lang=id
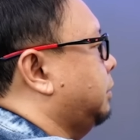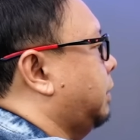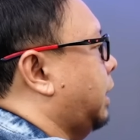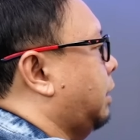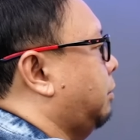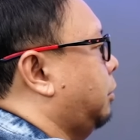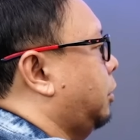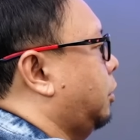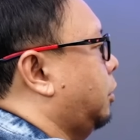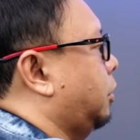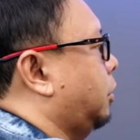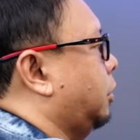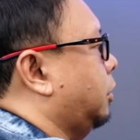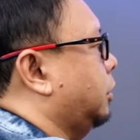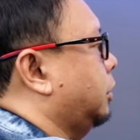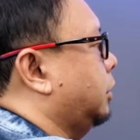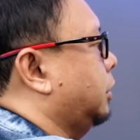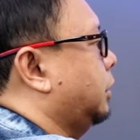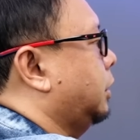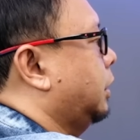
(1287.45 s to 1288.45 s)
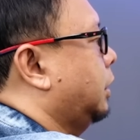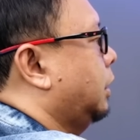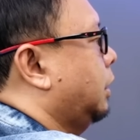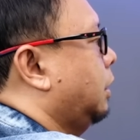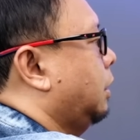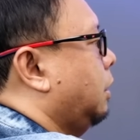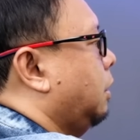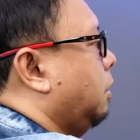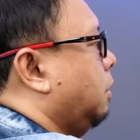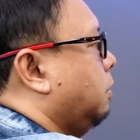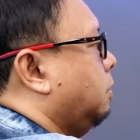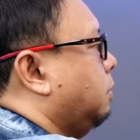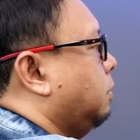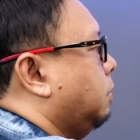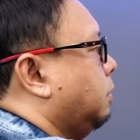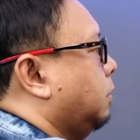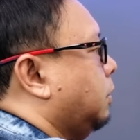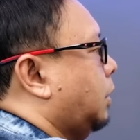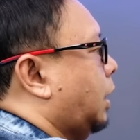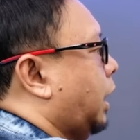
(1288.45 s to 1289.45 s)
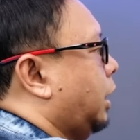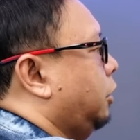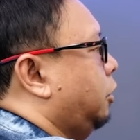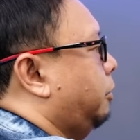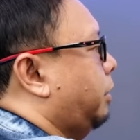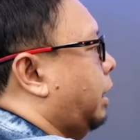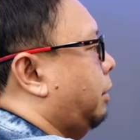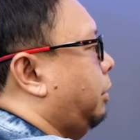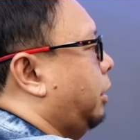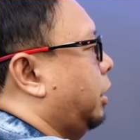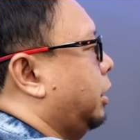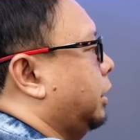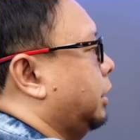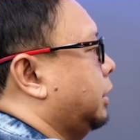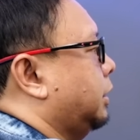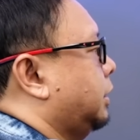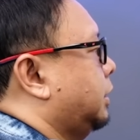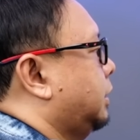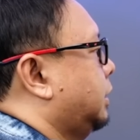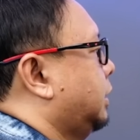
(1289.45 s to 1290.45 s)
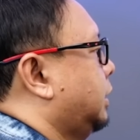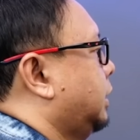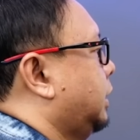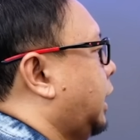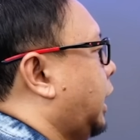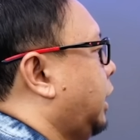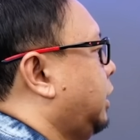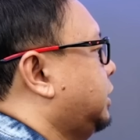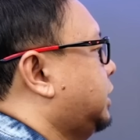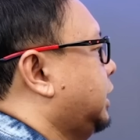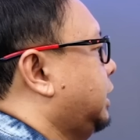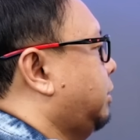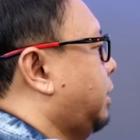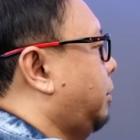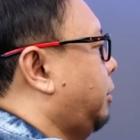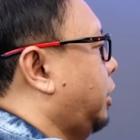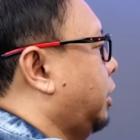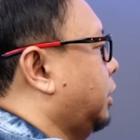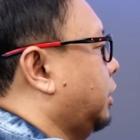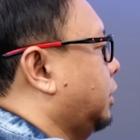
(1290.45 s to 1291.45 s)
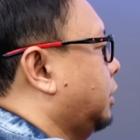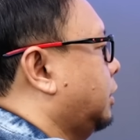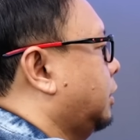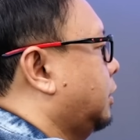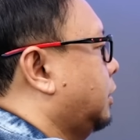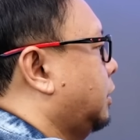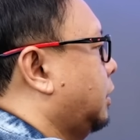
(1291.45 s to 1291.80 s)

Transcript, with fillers: Babon. Ayo Babon. Ayo sini Babon.